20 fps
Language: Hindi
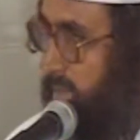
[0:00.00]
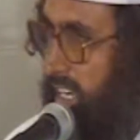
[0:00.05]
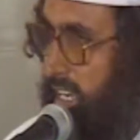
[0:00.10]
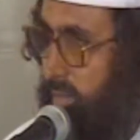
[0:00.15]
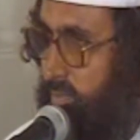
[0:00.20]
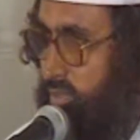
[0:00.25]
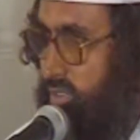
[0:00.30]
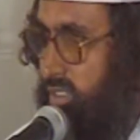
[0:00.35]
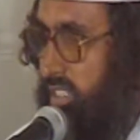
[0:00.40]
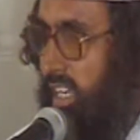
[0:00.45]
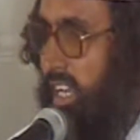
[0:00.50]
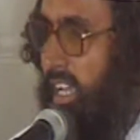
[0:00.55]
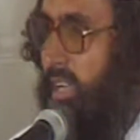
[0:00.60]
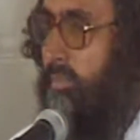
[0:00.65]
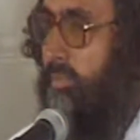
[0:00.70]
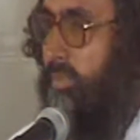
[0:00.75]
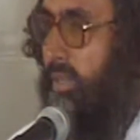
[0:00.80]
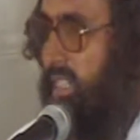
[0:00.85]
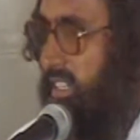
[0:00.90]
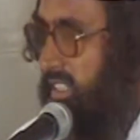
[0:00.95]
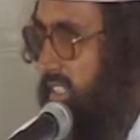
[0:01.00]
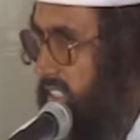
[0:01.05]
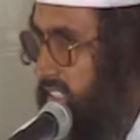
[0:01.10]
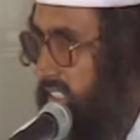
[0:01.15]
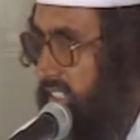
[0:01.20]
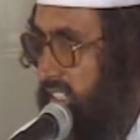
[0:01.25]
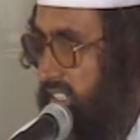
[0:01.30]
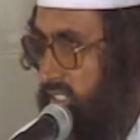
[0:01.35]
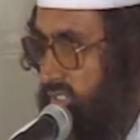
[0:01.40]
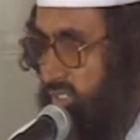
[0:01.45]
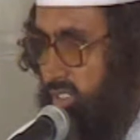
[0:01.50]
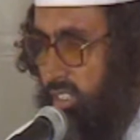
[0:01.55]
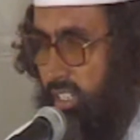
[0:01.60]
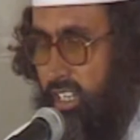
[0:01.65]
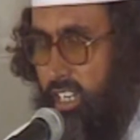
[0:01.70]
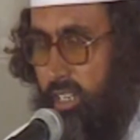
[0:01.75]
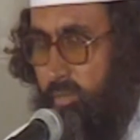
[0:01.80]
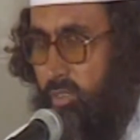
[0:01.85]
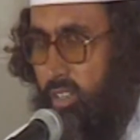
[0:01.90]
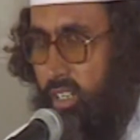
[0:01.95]
आप सलाम फेर देंगे
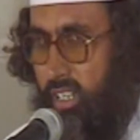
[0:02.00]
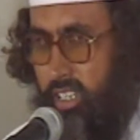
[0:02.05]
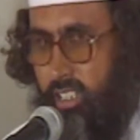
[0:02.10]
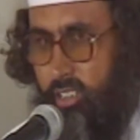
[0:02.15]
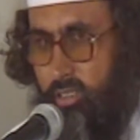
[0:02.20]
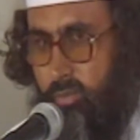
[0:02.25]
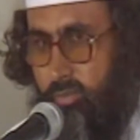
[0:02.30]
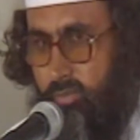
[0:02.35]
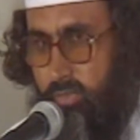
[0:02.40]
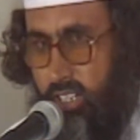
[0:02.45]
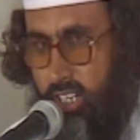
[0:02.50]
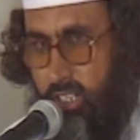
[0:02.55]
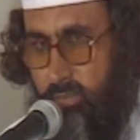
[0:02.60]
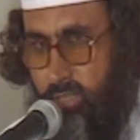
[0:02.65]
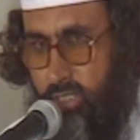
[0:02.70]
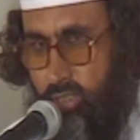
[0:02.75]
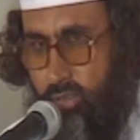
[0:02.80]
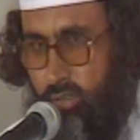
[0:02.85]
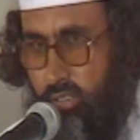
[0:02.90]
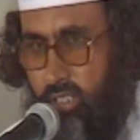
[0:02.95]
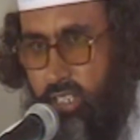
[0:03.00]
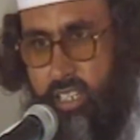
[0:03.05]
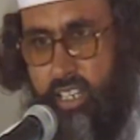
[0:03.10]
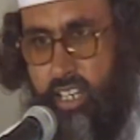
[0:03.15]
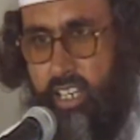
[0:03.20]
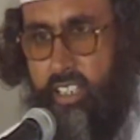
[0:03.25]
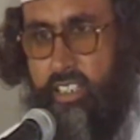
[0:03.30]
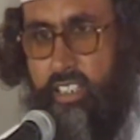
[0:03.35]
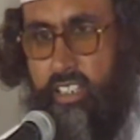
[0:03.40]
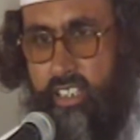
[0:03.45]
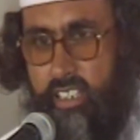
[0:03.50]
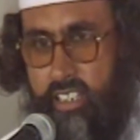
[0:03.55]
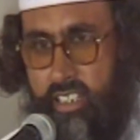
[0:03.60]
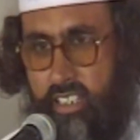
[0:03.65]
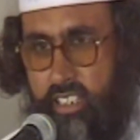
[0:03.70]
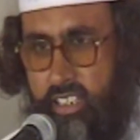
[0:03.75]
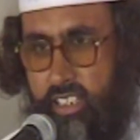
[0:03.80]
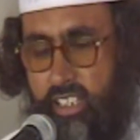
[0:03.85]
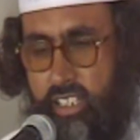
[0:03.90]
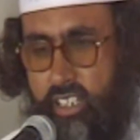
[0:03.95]
अस्सलाम वालेकुम वरहमतुल्ला कह देंगे
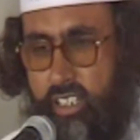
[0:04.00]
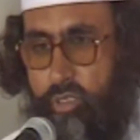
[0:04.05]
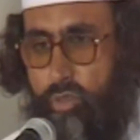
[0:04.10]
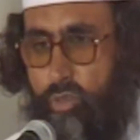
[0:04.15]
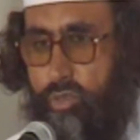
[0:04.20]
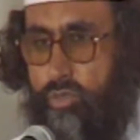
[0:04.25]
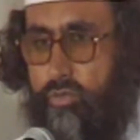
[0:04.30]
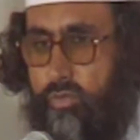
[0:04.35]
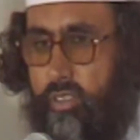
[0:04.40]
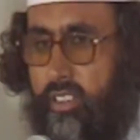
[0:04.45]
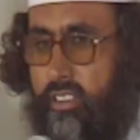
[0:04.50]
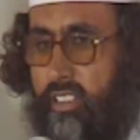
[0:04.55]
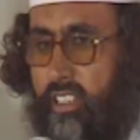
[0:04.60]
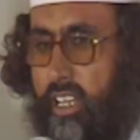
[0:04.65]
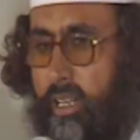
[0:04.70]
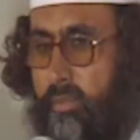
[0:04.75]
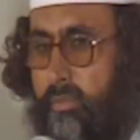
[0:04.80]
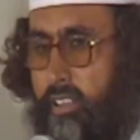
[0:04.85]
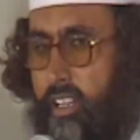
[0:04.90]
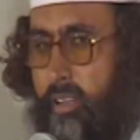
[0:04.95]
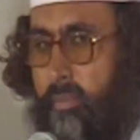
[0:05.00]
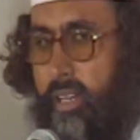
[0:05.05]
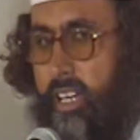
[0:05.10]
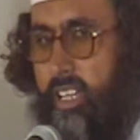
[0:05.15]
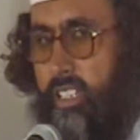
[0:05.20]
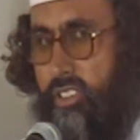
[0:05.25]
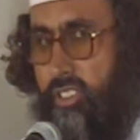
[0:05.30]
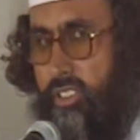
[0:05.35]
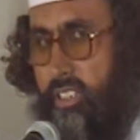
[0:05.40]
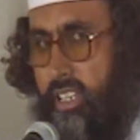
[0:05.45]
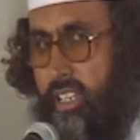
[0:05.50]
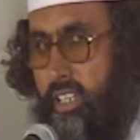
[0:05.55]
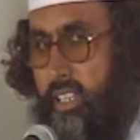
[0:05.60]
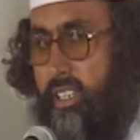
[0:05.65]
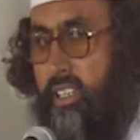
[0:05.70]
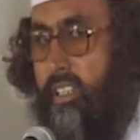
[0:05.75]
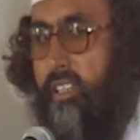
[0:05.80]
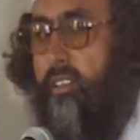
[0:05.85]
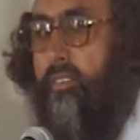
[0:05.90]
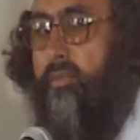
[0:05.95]
तो उस वक्त आप नमाज से
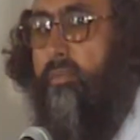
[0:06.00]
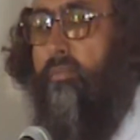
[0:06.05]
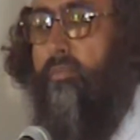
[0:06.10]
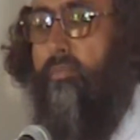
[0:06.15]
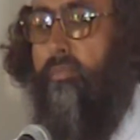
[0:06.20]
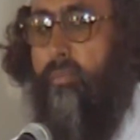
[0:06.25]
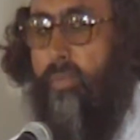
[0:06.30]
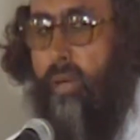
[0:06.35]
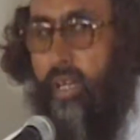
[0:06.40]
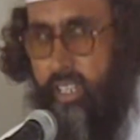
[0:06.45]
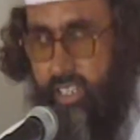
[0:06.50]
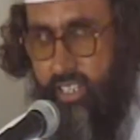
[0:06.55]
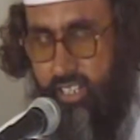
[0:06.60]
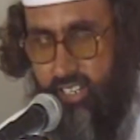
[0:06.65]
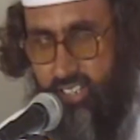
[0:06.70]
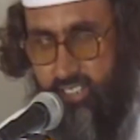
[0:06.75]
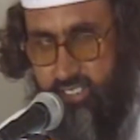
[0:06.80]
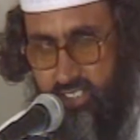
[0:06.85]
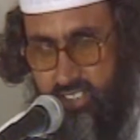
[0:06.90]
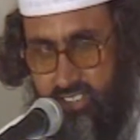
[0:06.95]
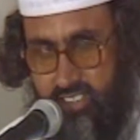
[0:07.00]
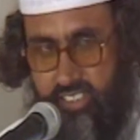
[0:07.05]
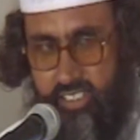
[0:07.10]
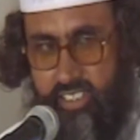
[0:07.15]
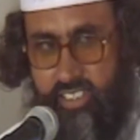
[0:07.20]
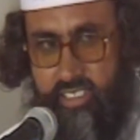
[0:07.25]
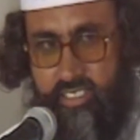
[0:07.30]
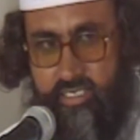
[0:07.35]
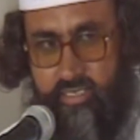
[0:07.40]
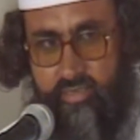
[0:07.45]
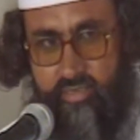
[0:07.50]
बाहर आ जाते हैं